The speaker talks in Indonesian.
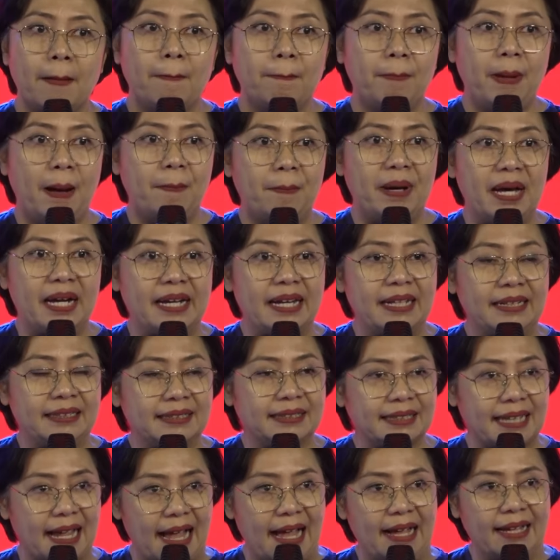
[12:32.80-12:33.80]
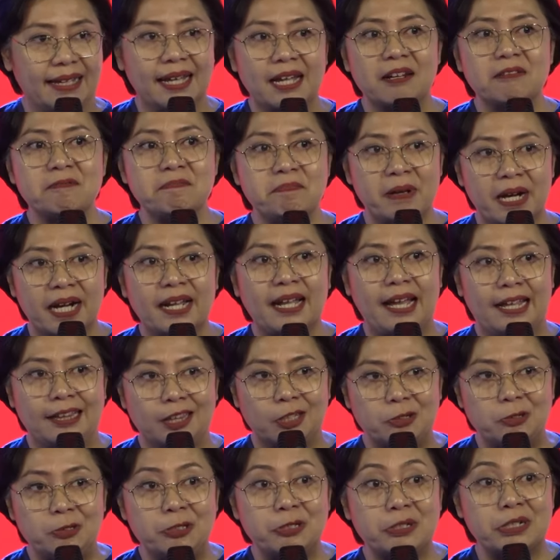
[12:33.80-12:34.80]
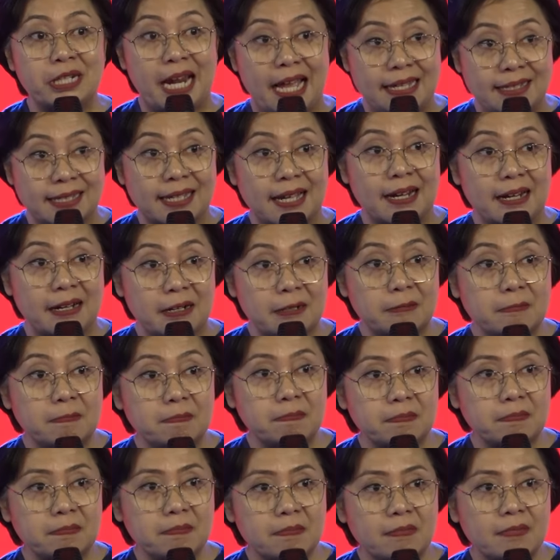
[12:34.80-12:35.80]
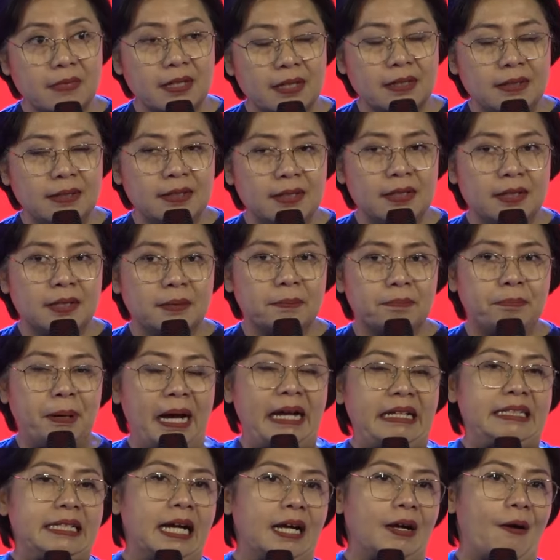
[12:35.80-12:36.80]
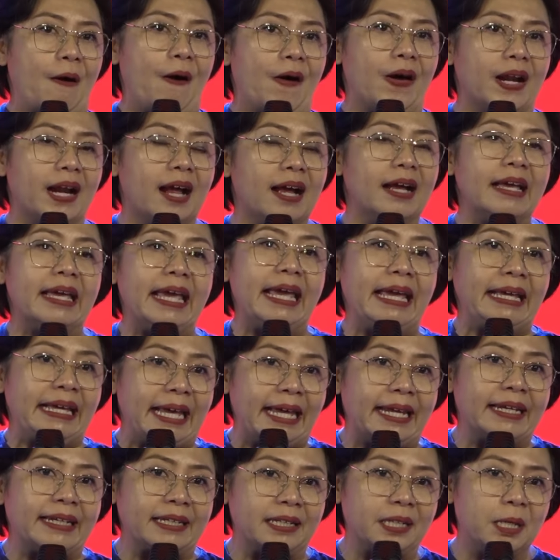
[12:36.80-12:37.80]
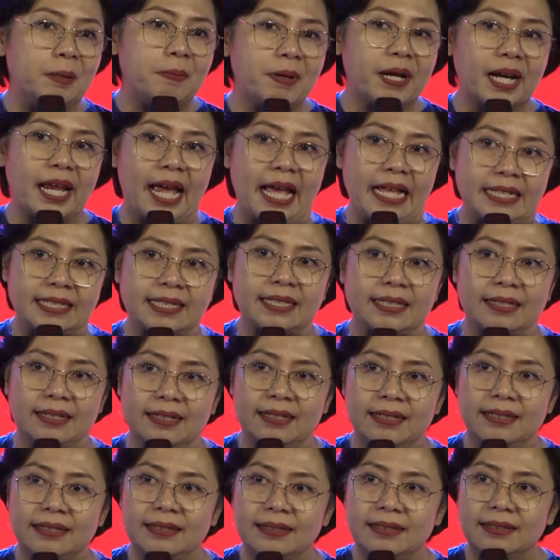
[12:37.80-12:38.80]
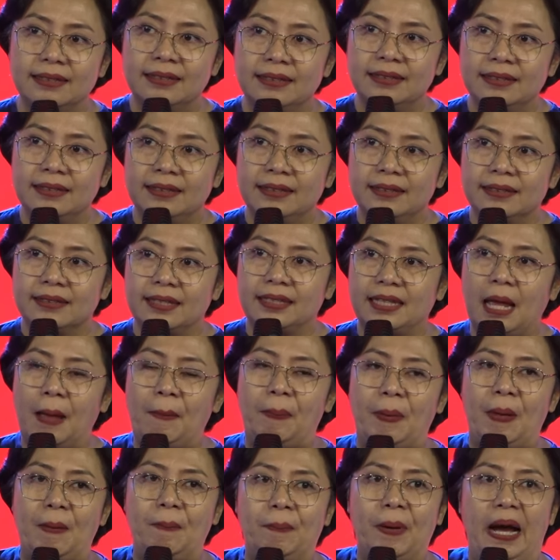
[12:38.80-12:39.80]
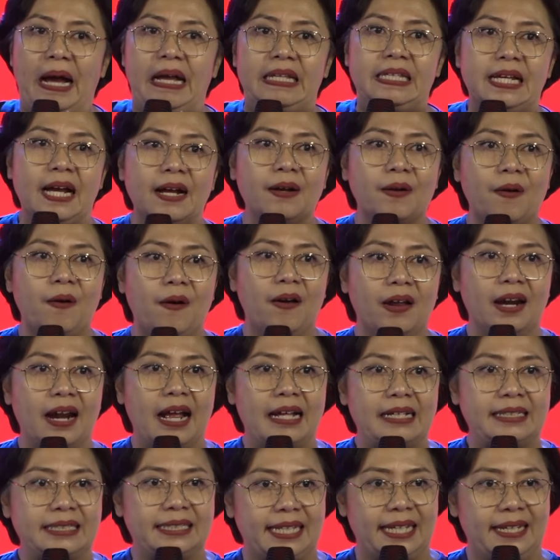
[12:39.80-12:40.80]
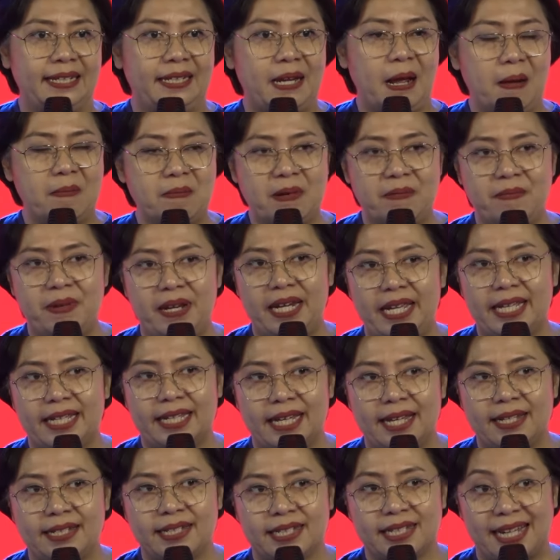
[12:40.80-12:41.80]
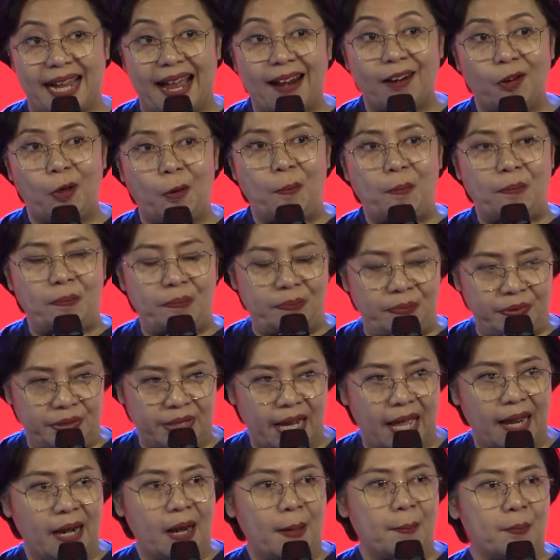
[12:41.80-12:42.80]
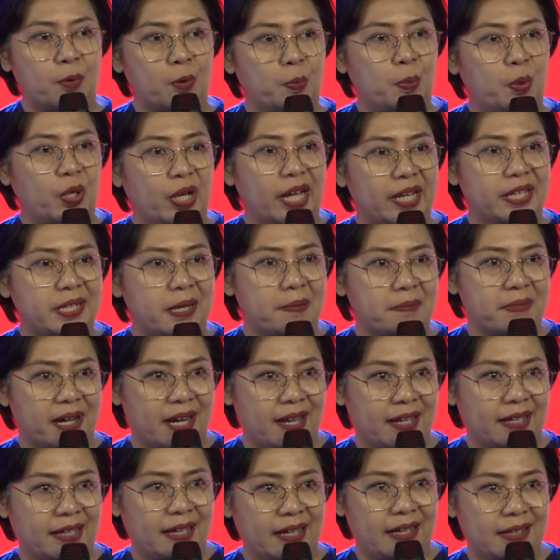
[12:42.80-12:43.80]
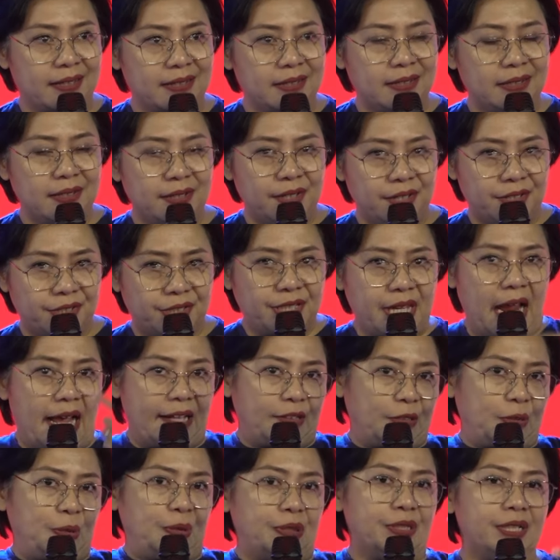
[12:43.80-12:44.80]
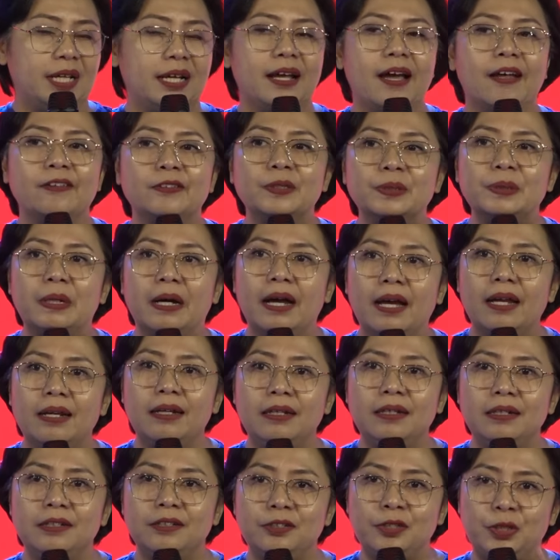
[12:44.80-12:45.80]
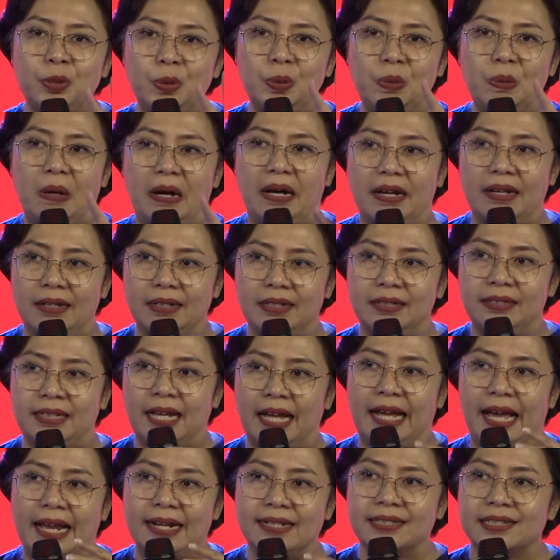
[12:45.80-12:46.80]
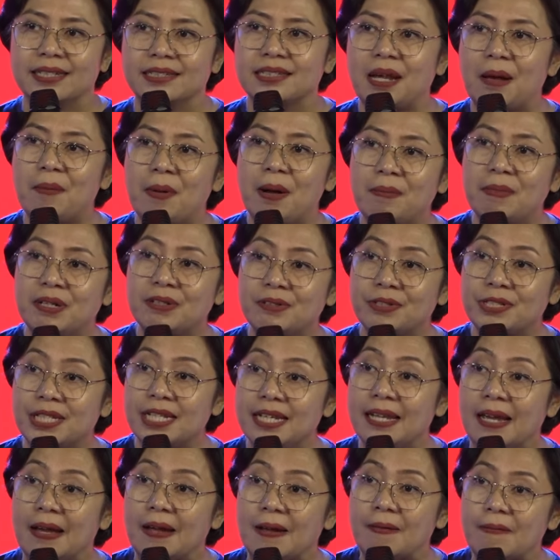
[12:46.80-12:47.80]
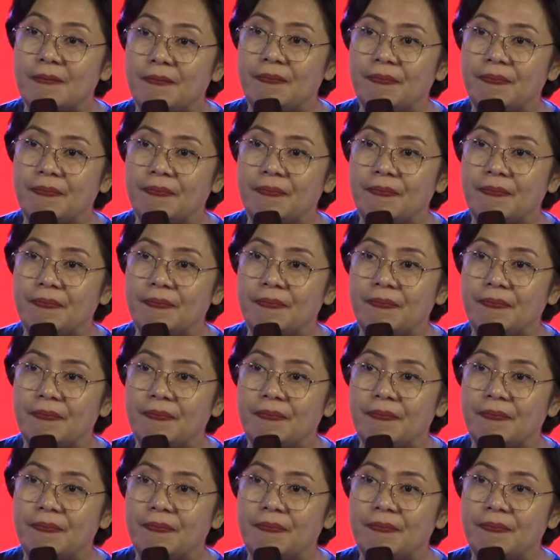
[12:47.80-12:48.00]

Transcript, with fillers: memerintahkan berkat untuk datang. Banyak orang ingin diberkati, tetapi banyak orang tidak memiliki shalom dalam hubungannya mereka. Satu dengan Tuhan, dua dengan sesama manusia.